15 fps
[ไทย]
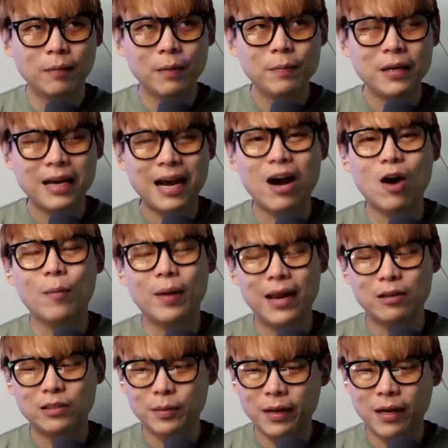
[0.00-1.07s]
ก็มีข่าวมา
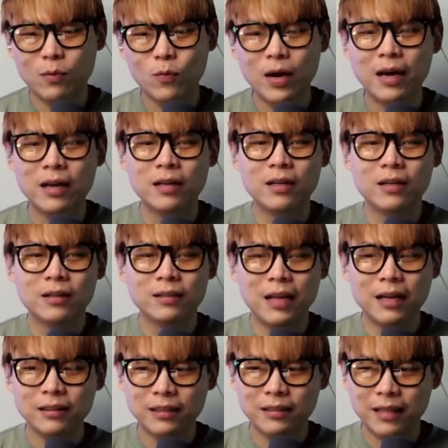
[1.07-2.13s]
แล้วใช่ไหมครับว่า
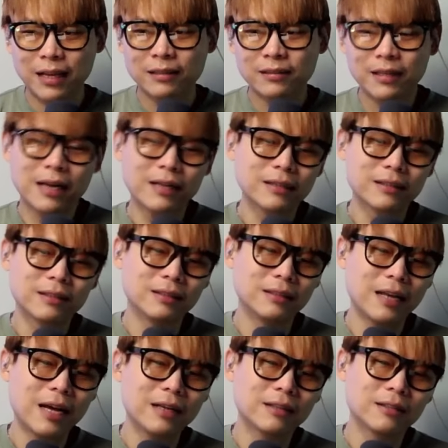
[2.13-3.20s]
นักนักนัก
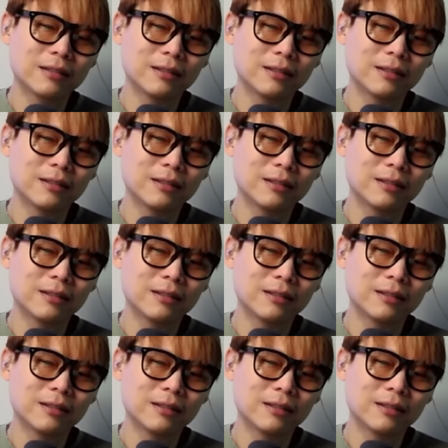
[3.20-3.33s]
นัก